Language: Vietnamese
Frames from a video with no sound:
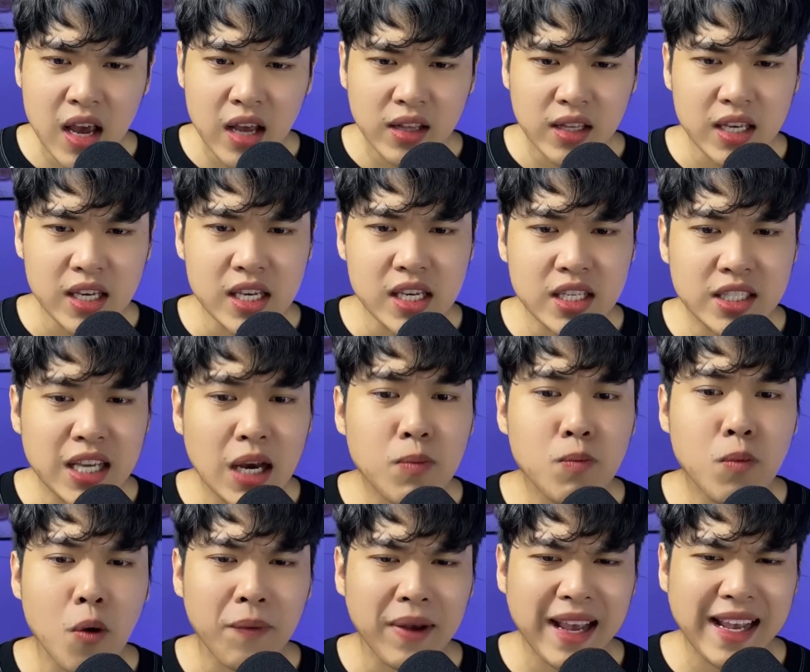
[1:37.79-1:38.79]
Thì trong
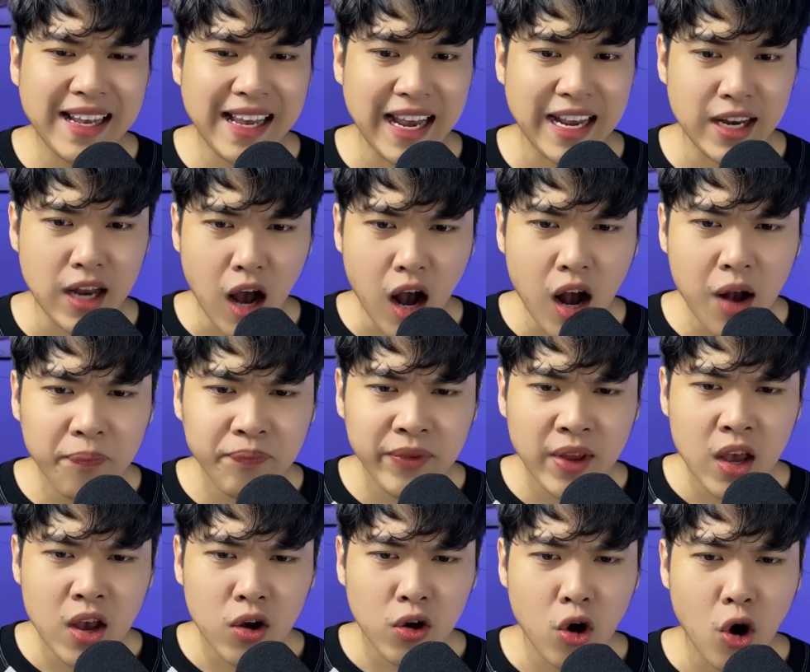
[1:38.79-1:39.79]
một cái ngày đó,
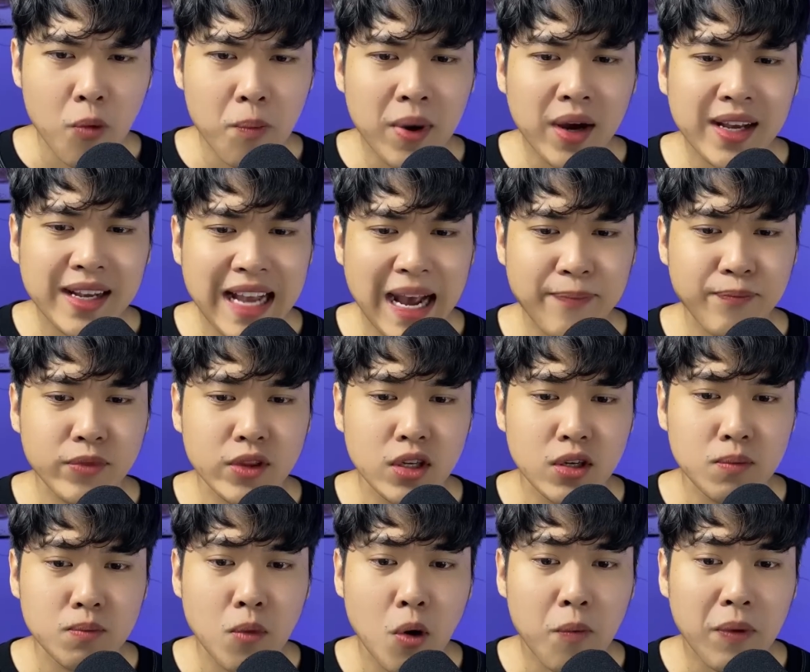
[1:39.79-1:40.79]
cổ mới gặp
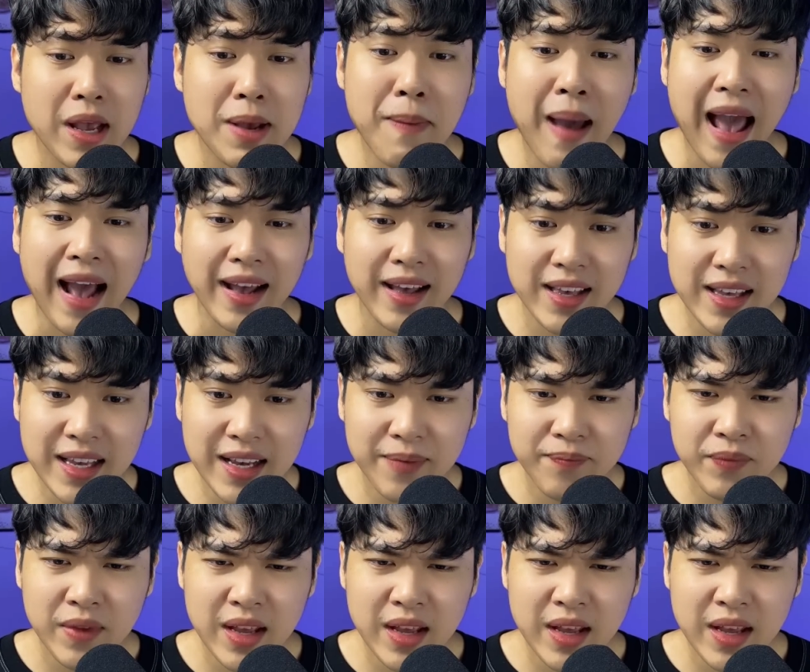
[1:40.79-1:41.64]
được một cái bà kia.